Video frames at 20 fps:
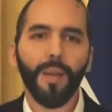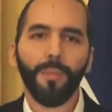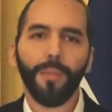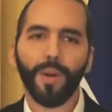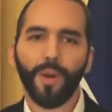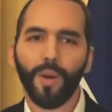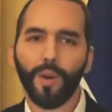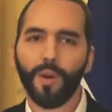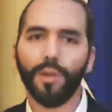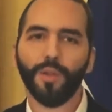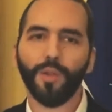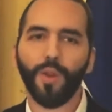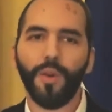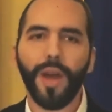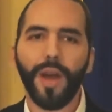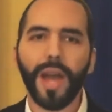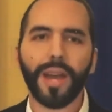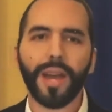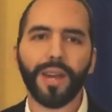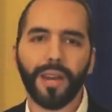Pero ojo, no
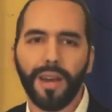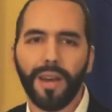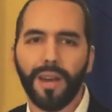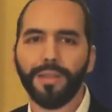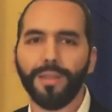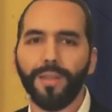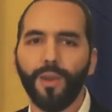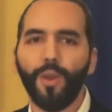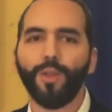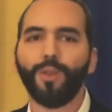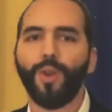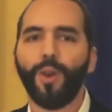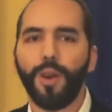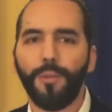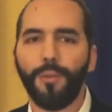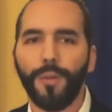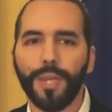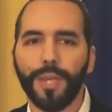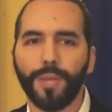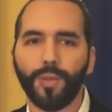vayan a hacer otro
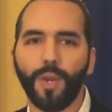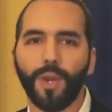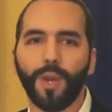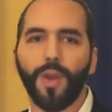refrito,